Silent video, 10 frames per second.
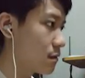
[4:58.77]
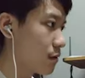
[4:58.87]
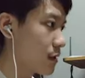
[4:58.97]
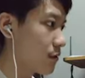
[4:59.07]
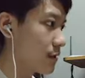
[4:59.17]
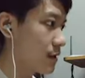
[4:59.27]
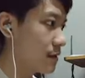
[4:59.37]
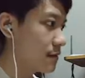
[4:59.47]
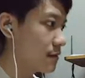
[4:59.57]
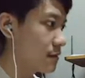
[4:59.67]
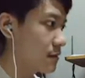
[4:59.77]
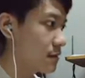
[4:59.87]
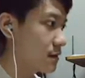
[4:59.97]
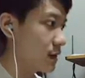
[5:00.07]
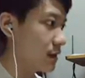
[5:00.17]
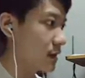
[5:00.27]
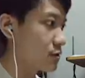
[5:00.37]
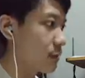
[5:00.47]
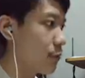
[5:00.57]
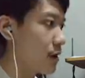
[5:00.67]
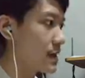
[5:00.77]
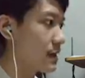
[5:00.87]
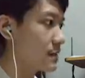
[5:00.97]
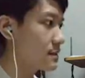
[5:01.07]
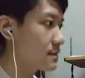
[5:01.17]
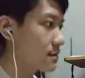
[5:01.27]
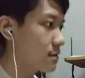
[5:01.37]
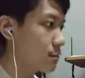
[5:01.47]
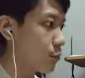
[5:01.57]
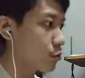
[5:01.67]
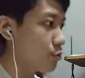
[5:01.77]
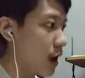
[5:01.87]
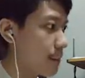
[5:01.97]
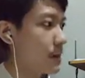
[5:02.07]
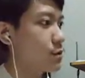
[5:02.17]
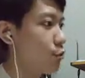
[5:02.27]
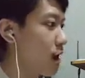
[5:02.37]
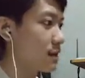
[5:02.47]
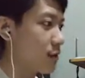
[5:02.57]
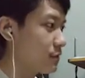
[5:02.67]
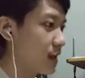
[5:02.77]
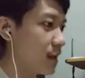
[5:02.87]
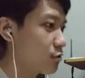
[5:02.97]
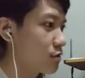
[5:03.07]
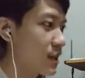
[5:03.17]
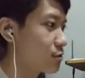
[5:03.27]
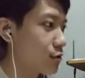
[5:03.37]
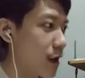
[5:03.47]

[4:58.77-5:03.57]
oke okay, oke okay. kita langsung ke bawah aja ya guys bodo amat gue nggak tahu nih instruksinya so